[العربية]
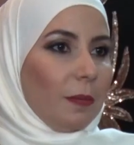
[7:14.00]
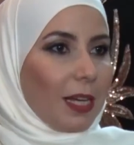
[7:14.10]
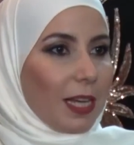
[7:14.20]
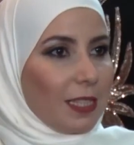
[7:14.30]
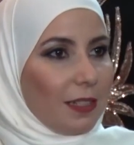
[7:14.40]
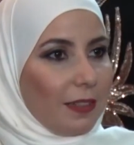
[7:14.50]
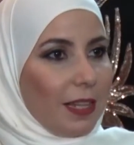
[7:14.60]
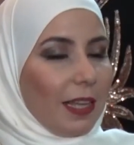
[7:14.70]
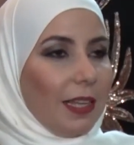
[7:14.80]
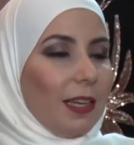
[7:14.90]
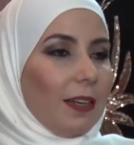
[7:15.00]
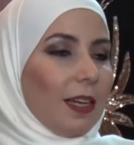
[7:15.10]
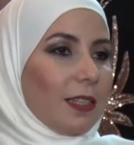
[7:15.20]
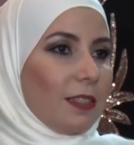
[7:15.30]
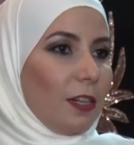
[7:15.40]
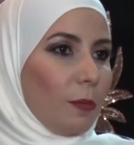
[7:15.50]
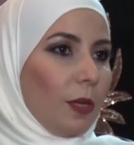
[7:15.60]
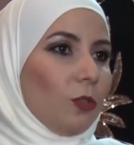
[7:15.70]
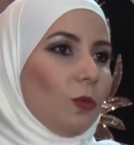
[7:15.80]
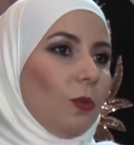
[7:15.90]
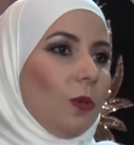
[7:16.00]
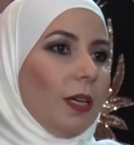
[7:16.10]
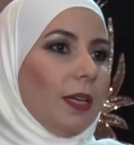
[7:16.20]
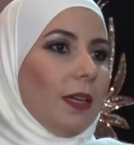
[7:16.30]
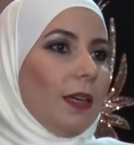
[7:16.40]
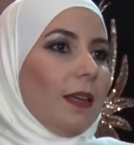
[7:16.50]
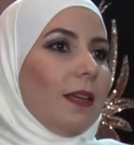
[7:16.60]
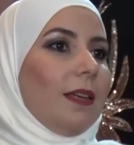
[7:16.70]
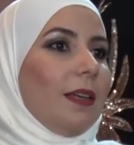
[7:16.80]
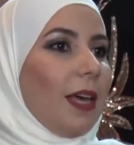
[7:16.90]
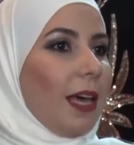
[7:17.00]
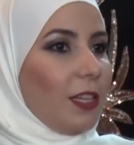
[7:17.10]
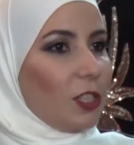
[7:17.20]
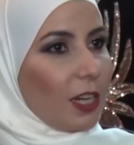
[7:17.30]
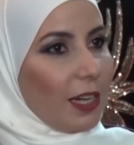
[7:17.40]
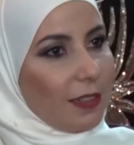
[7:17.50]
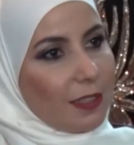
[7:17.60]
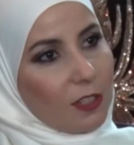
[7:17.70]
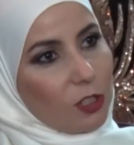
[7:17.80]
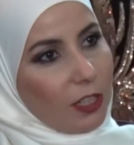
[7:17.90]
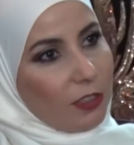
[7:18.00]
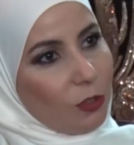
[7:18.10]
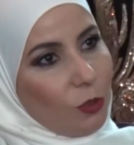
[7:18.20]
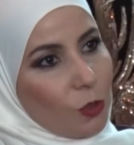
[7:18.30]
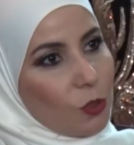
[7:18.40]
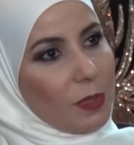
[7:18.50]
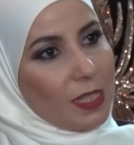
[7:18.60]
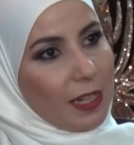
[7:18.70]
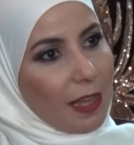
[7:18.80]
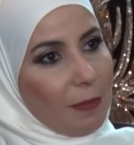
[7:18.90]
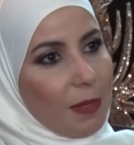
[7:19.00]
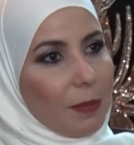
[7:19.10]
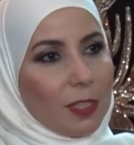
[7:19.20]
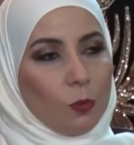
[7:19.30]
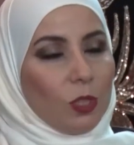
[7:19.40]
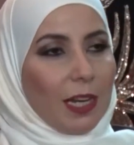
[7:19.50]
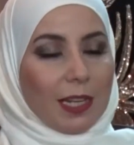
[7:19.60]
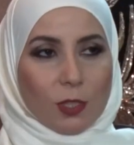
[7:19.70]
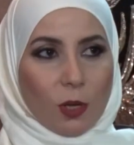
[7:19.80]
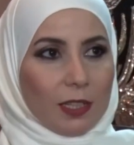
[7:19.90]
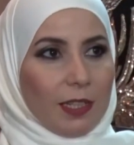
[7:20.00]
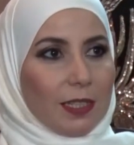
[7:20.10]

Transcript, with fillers: بالخصر الضيق الخصر المقطوع هاي الشغلات رجعت تدرج مثل قبل مثل موديلات سعاد